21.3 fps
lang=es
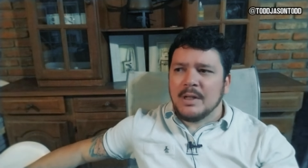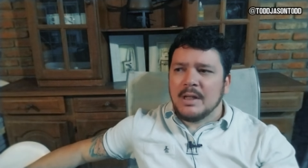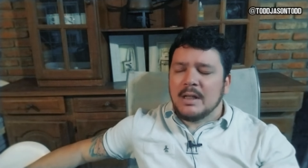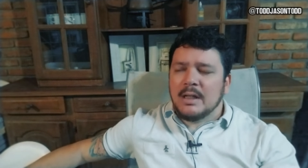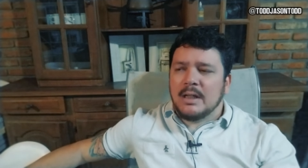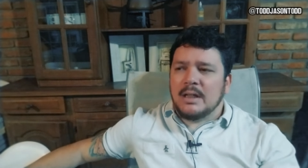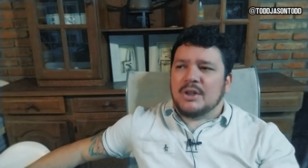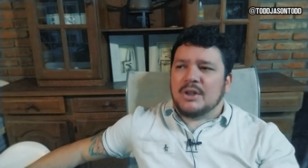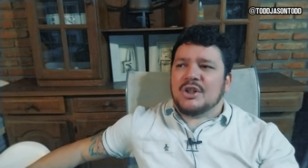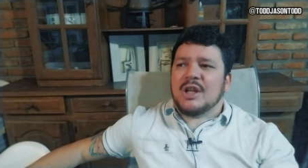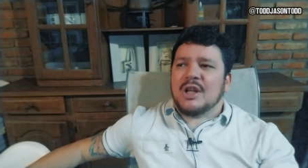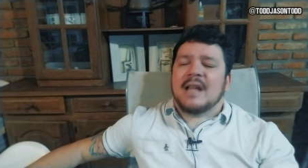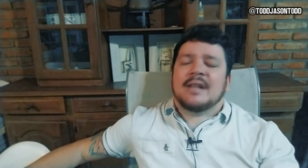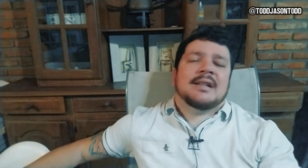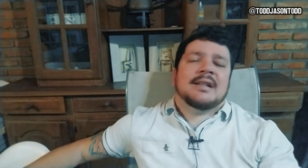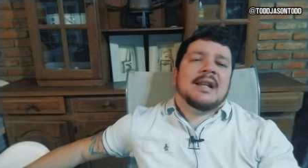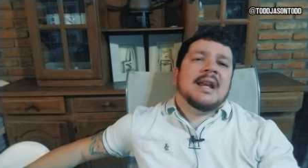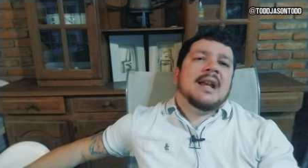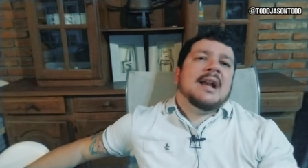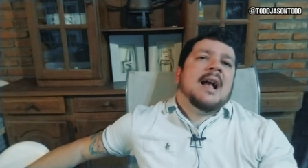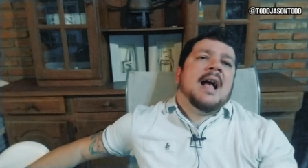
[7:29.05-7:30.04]
Y ya
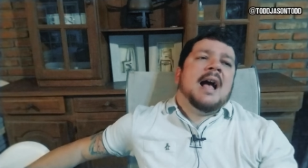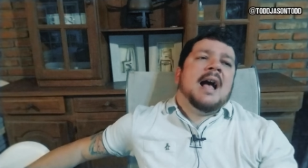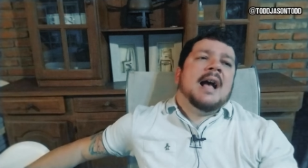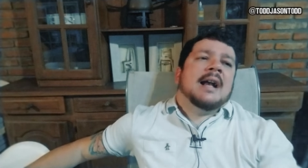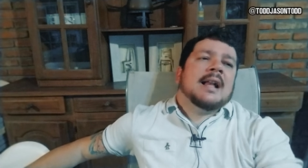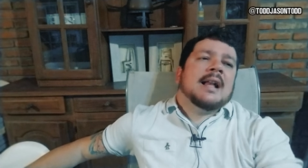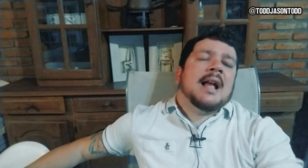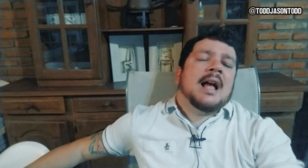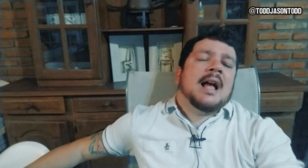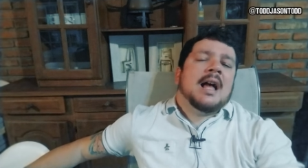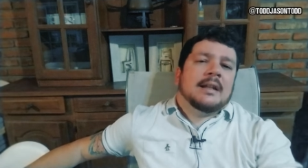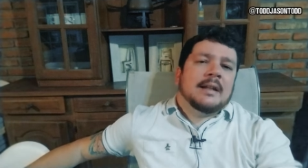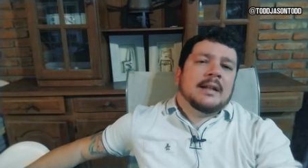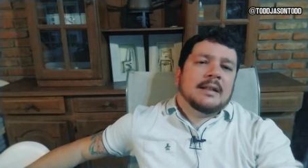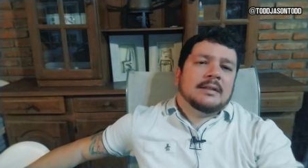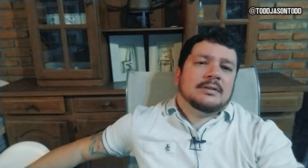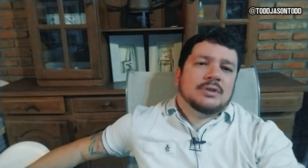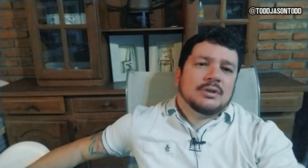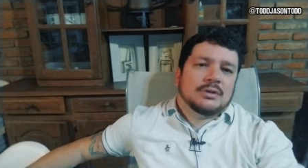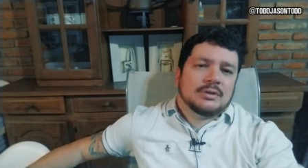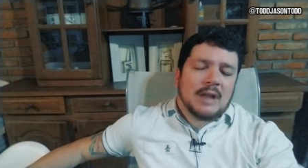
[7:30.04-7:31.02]
llega a
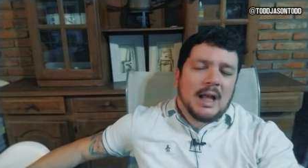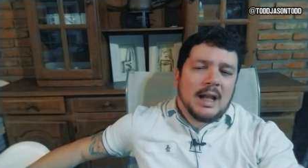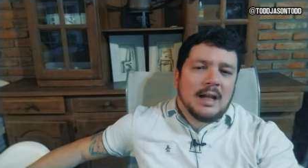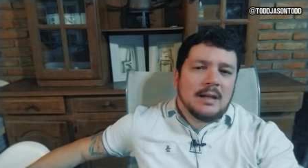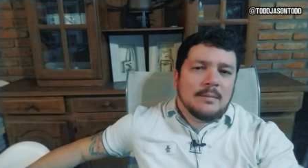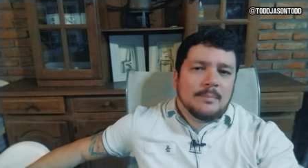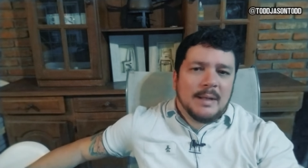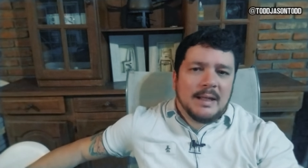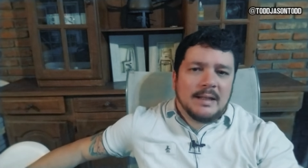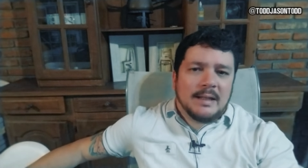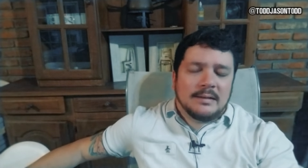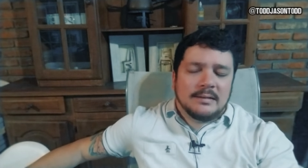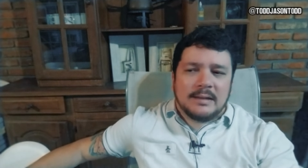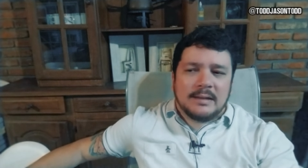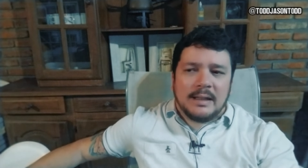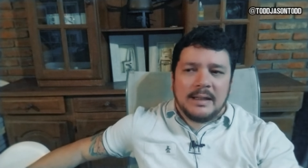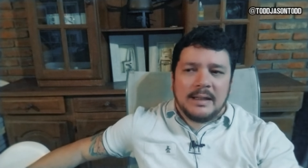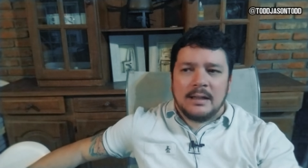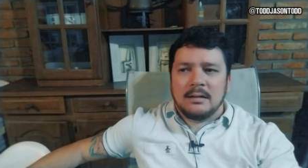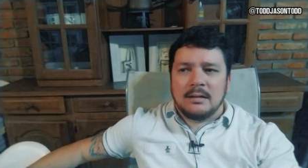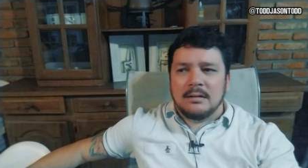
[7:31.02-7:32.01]
Cannes
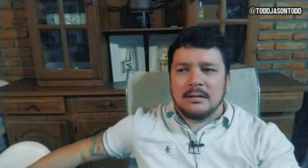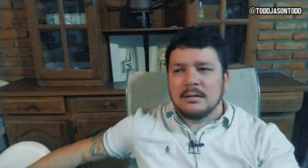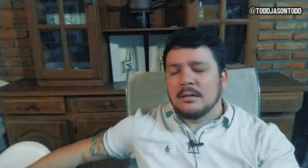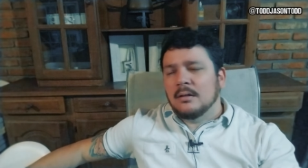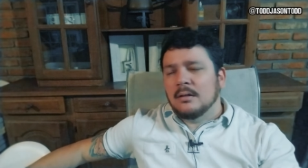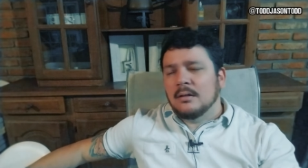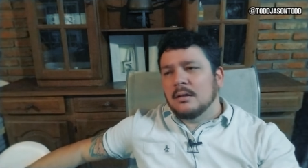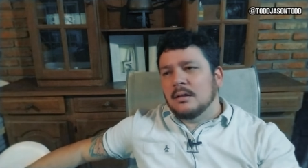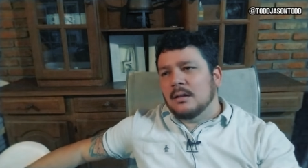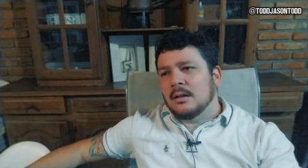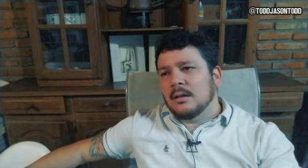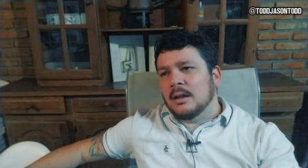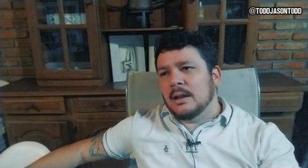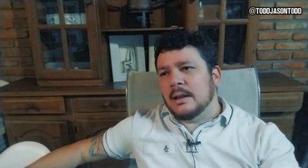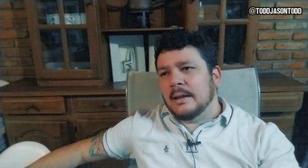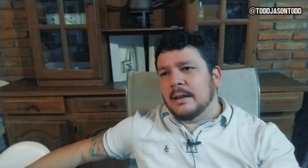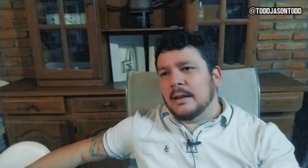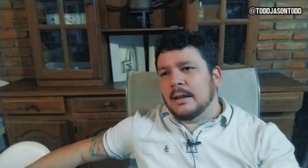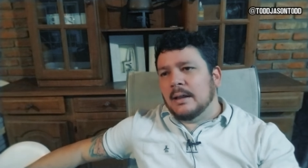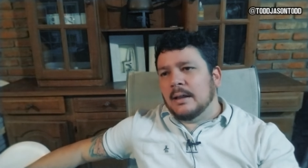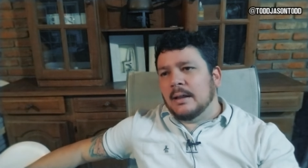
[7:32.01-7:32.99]
totalmente
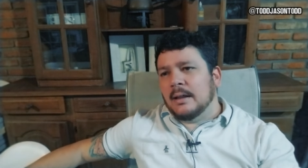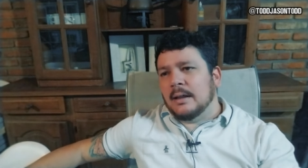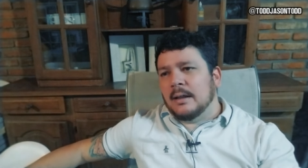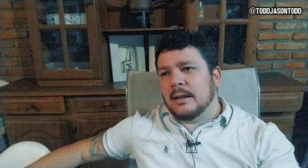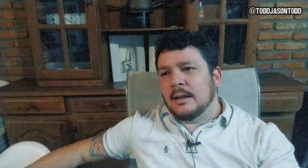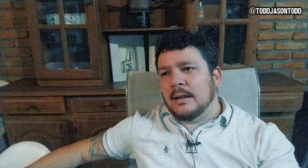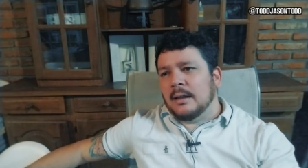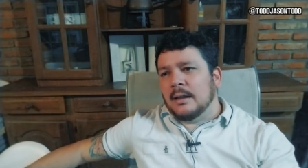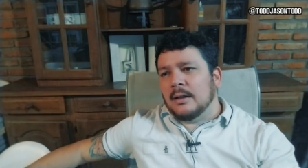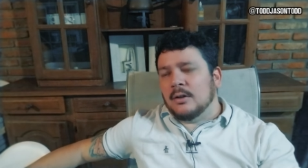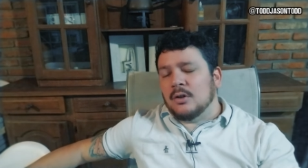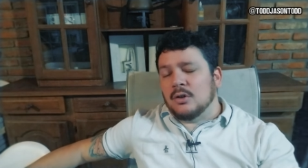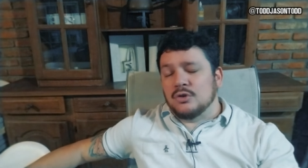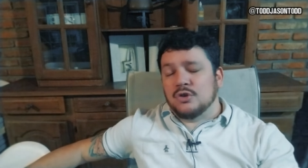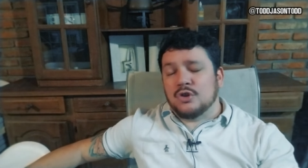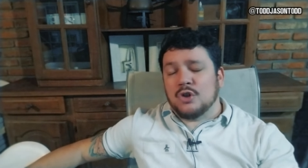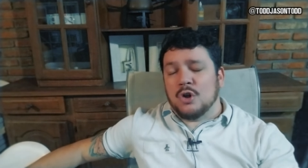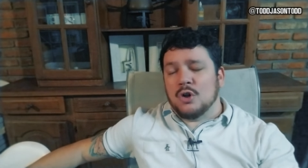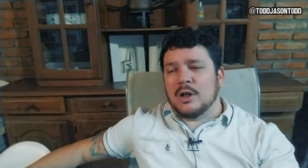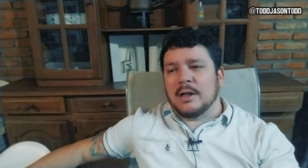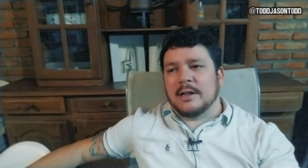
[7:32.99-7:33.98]
eh, con
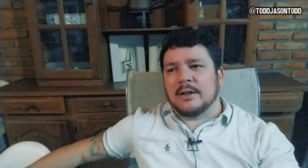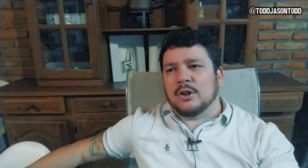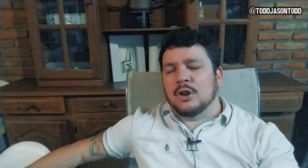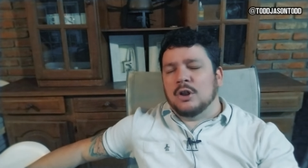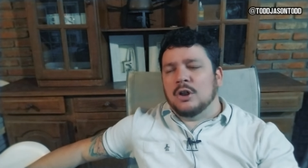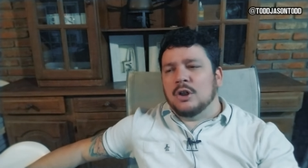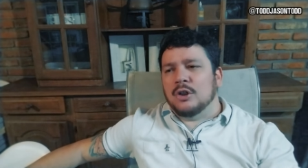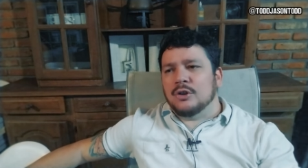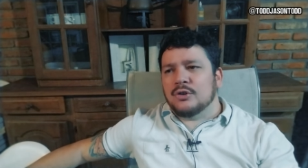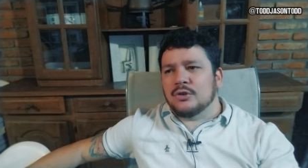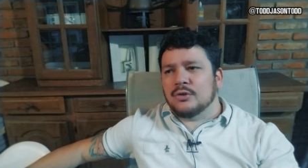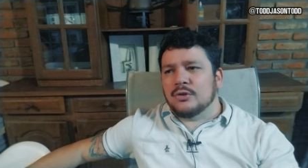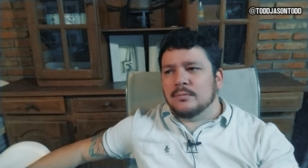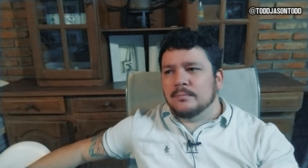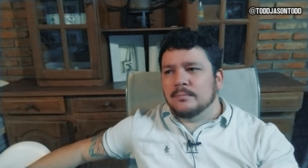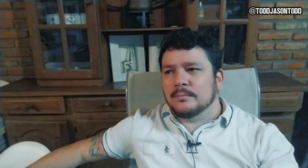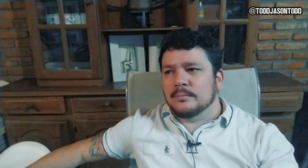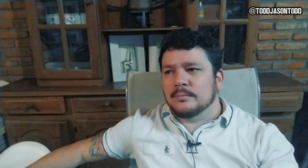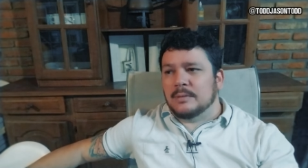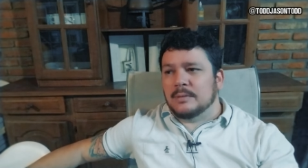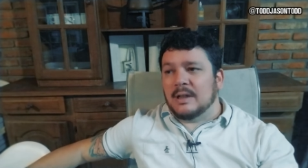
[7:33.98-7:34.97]
Joker 2,
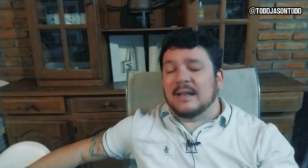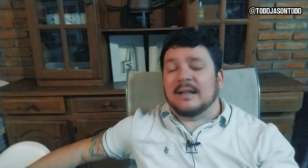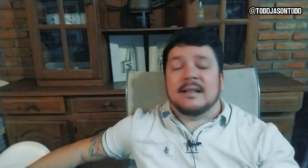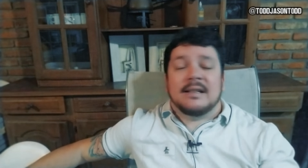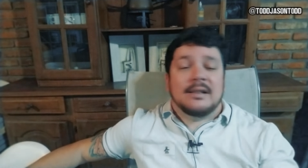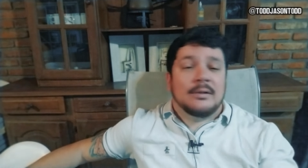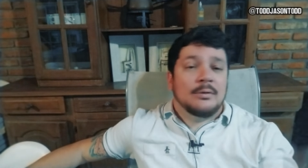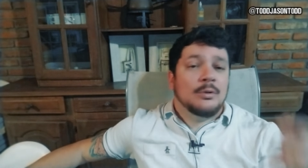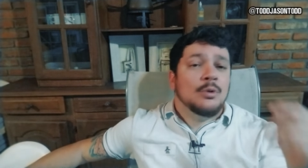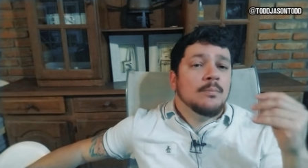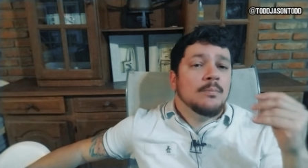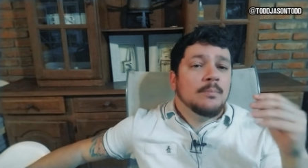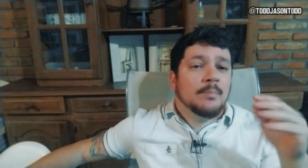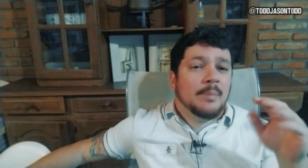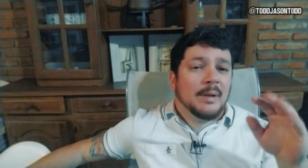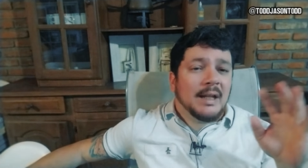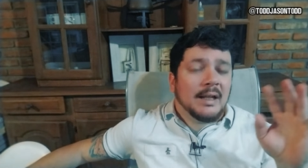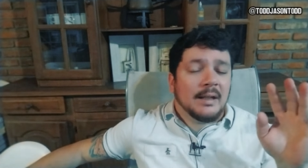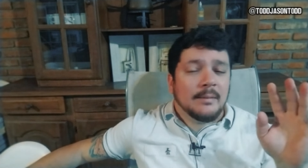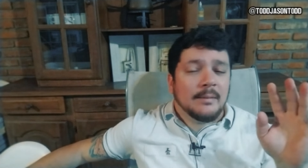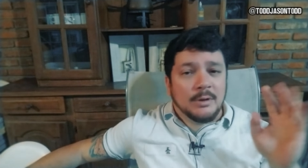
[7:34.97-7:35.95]
que recibió un
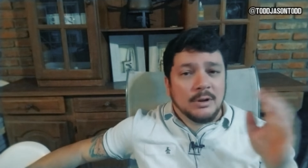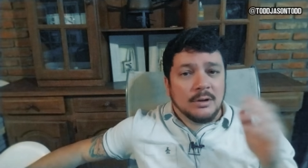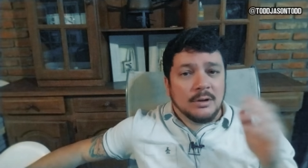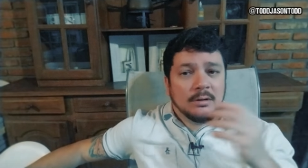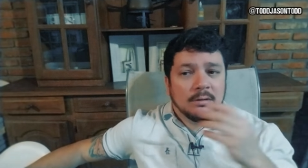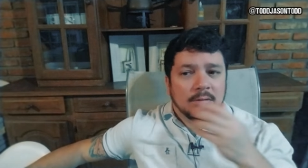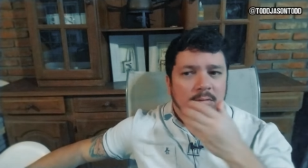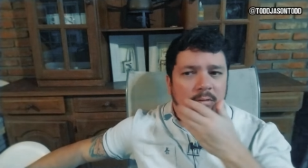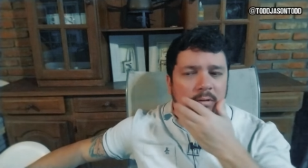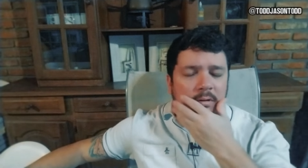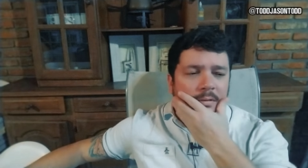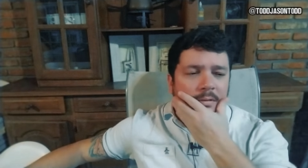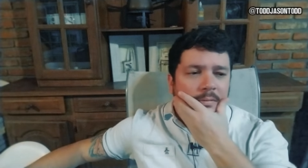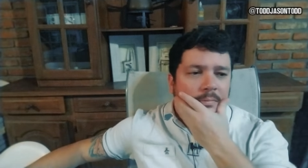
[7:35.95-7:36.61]
premio, ¿no?